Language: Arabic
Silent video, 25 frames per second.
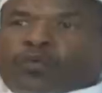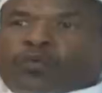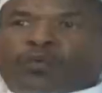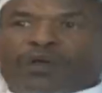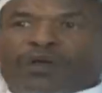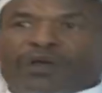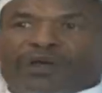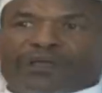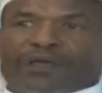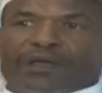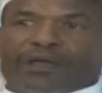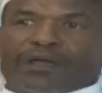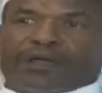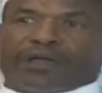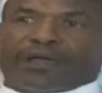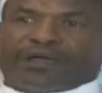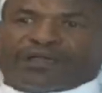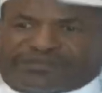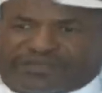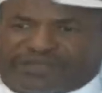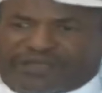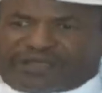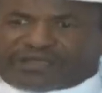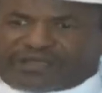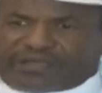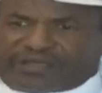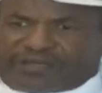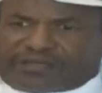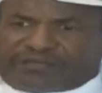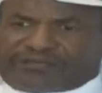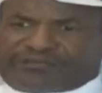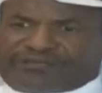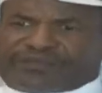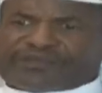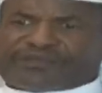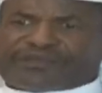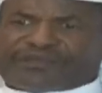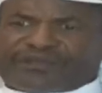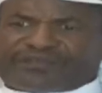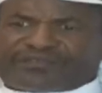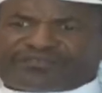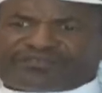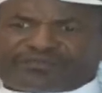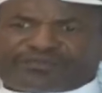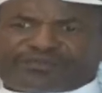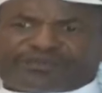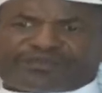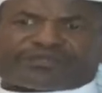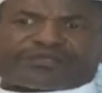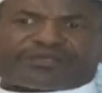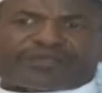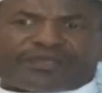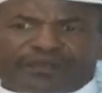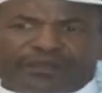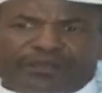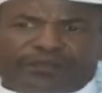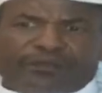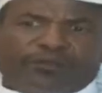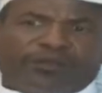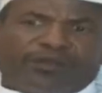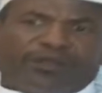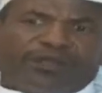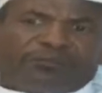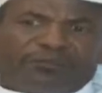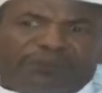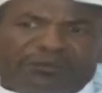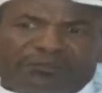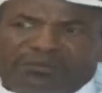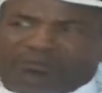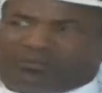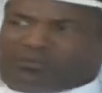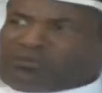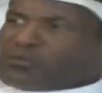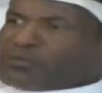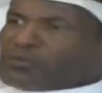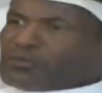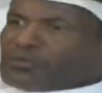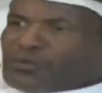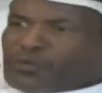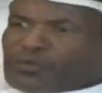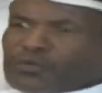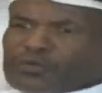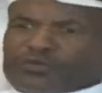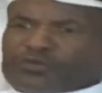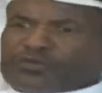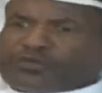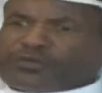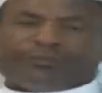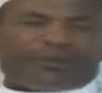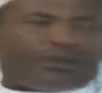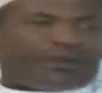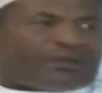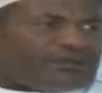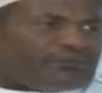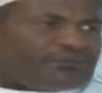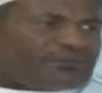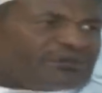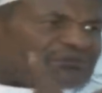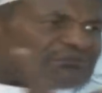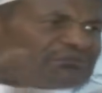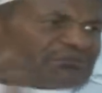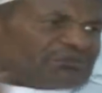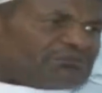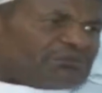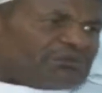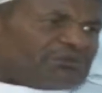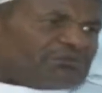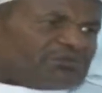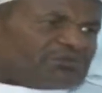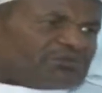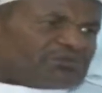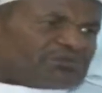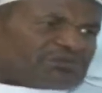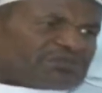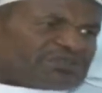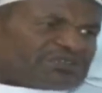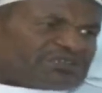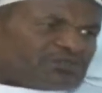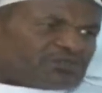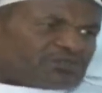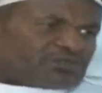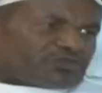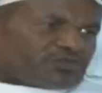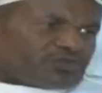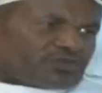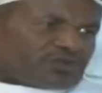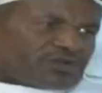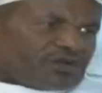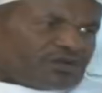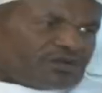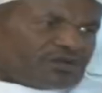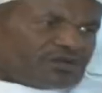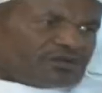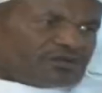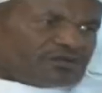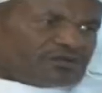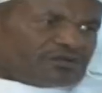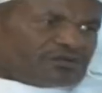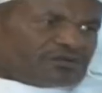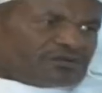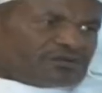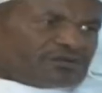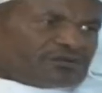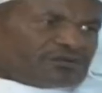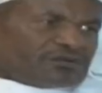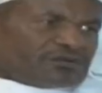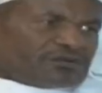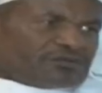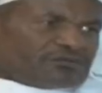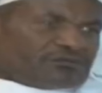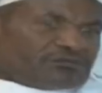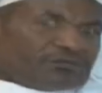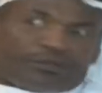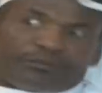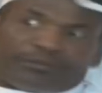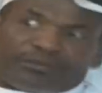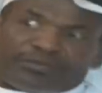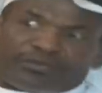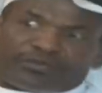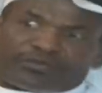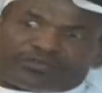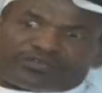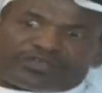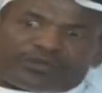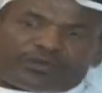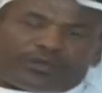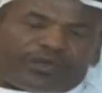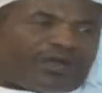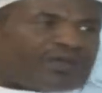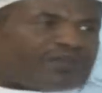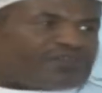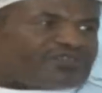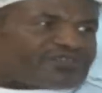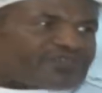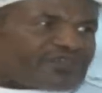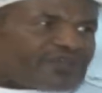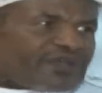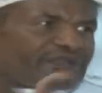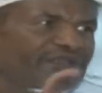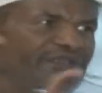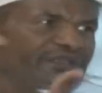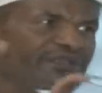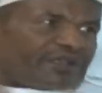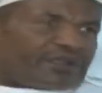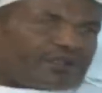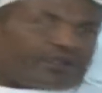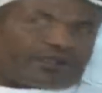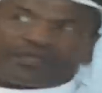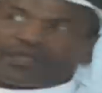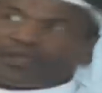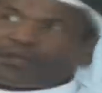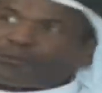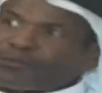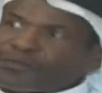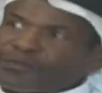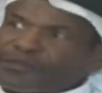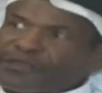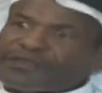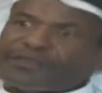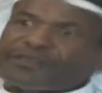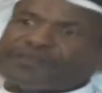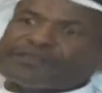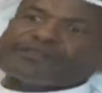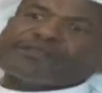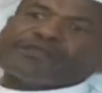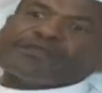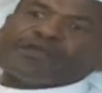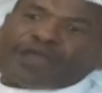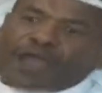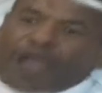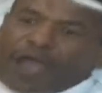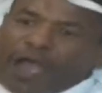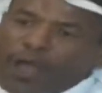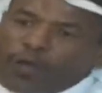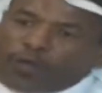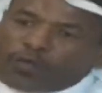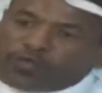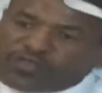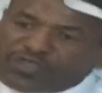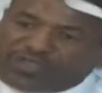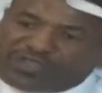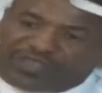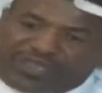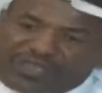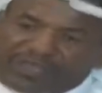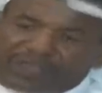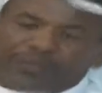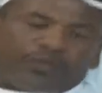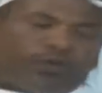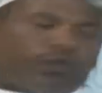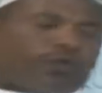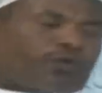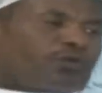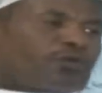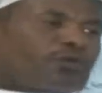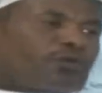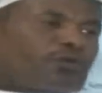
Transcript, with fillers: واعتقد في ناس بيتكلموا على محمد نور يدور شو ما محمد نور ما يدور صوره محمد نور سواء انسانيه للكابتن او صديق له